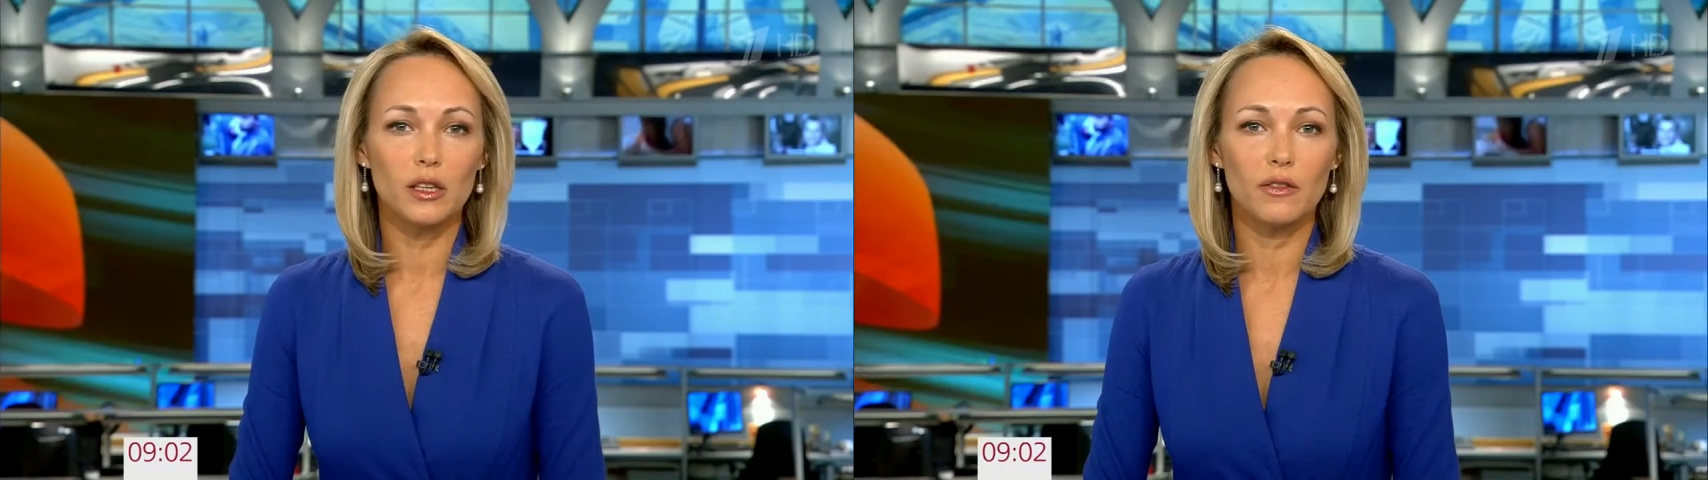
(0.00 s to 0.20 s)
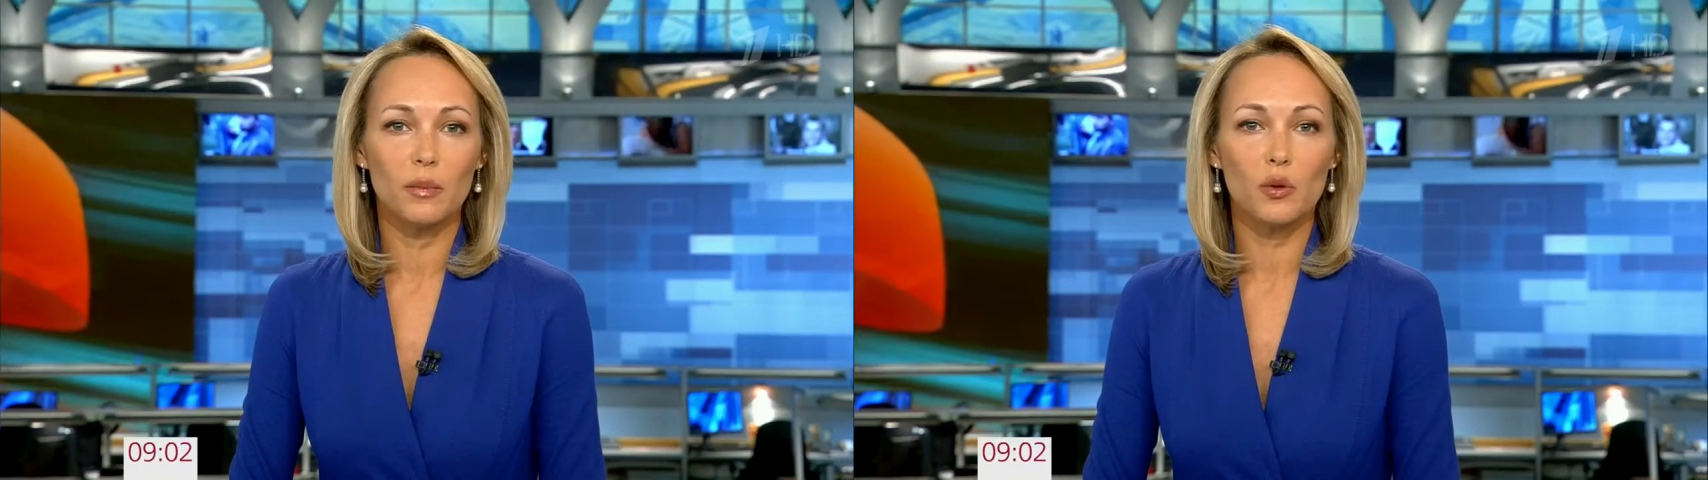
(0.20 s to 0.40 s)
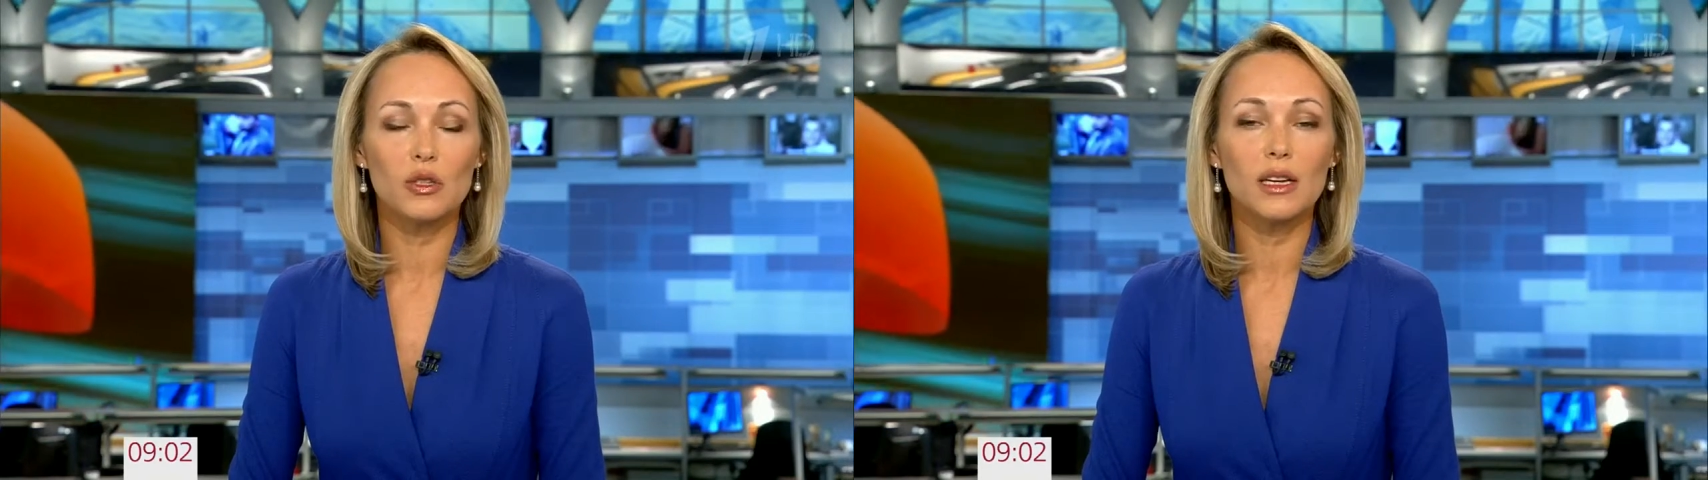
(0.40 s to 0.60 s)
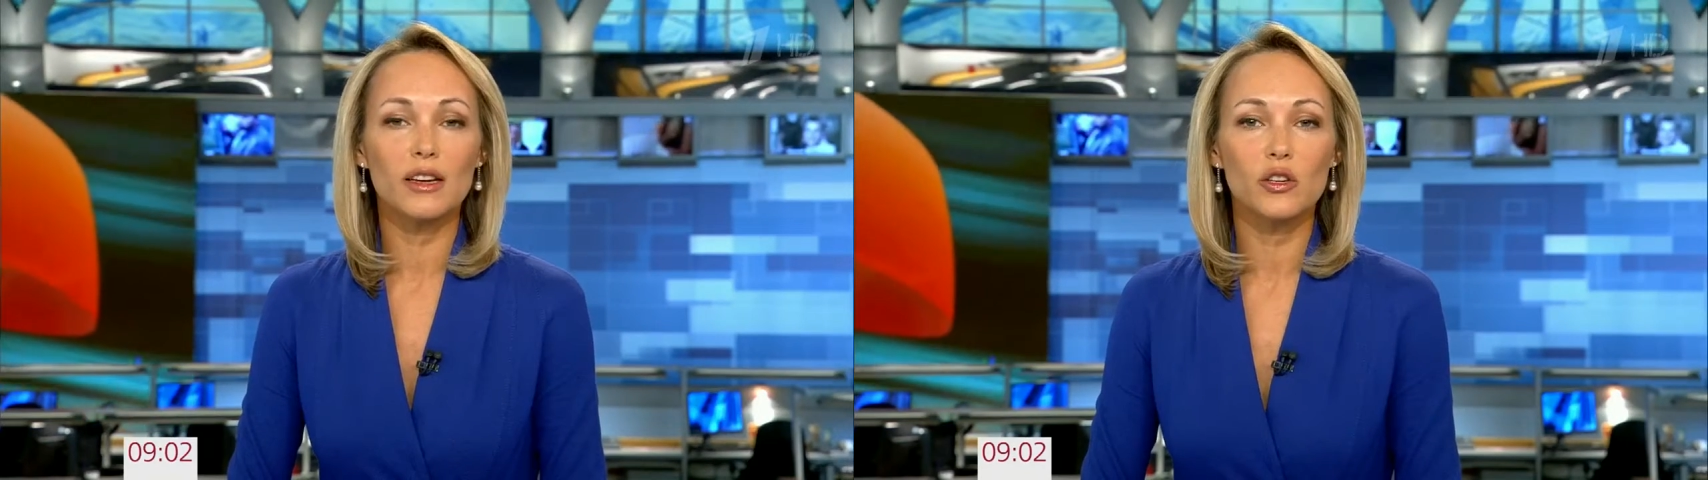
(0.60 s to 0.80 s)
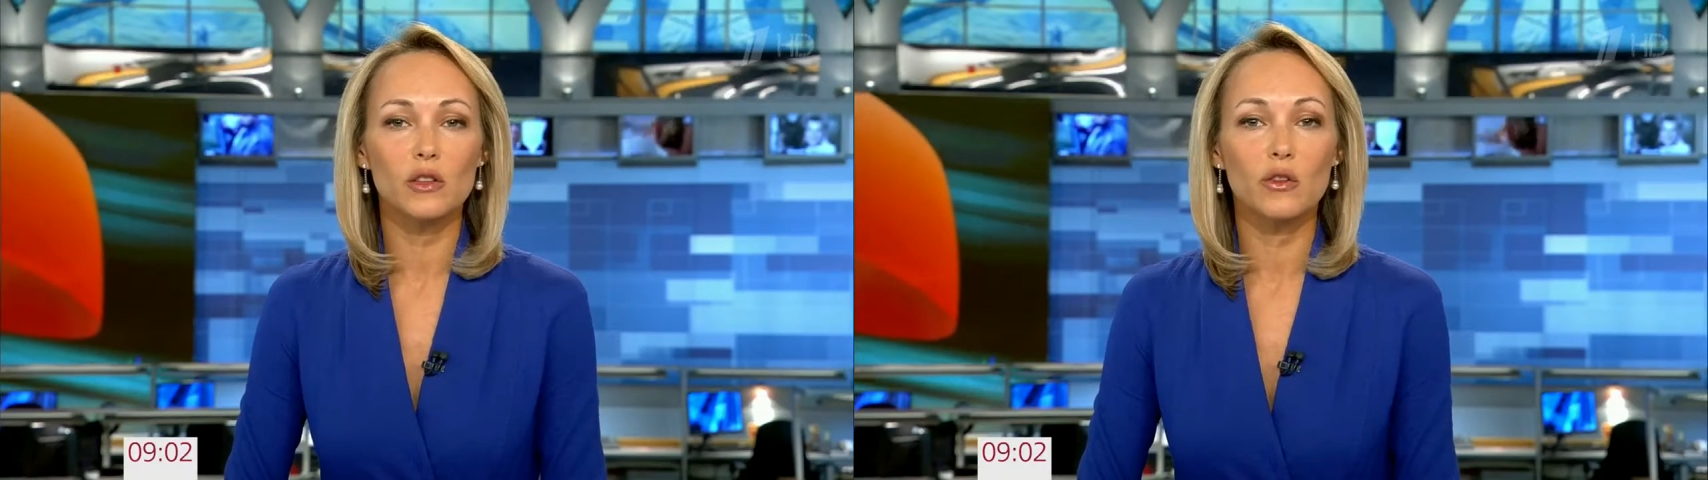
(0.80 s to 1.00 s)
и вопрос
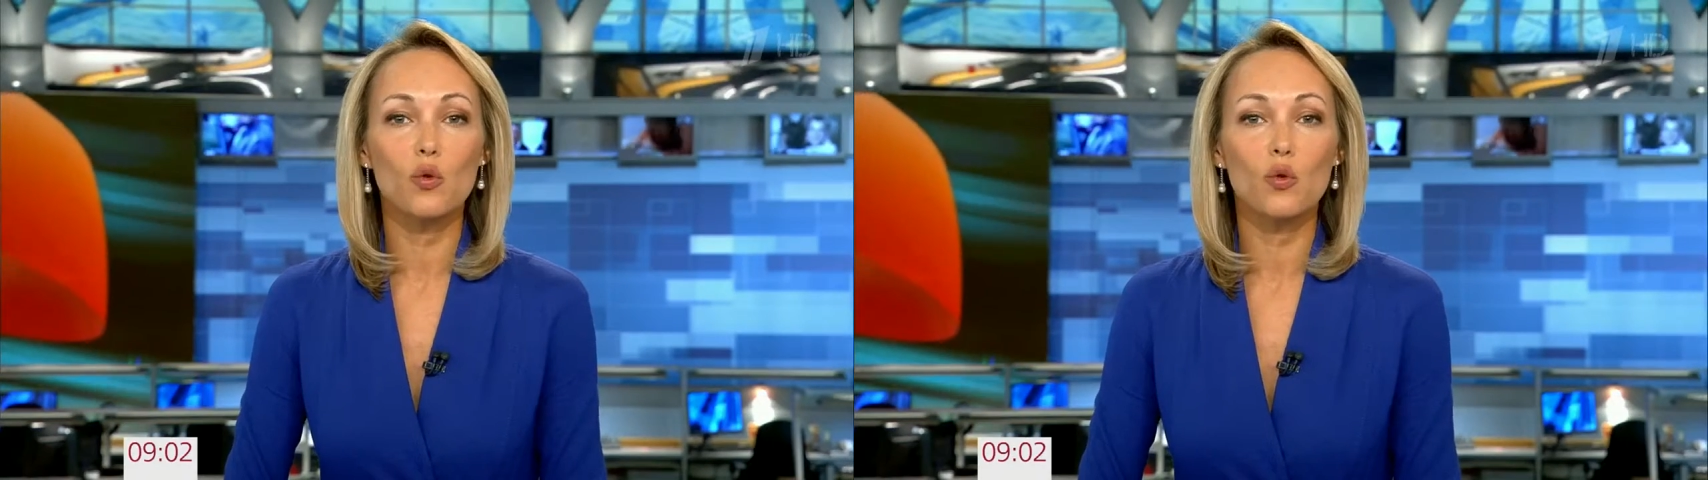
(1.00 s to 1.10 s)
качества